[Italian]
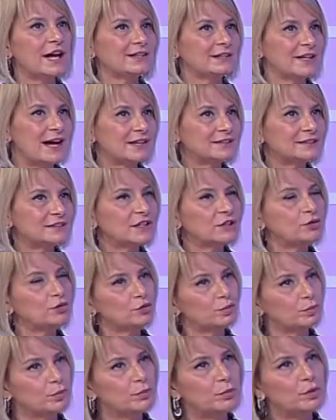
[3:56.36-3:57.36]
adatti ad
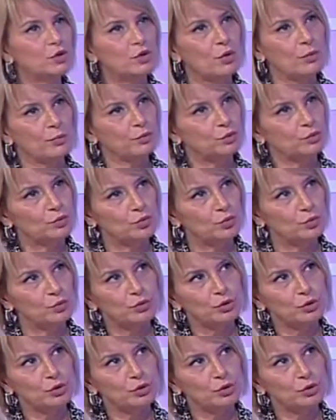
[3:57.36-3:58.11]
un pubblico più,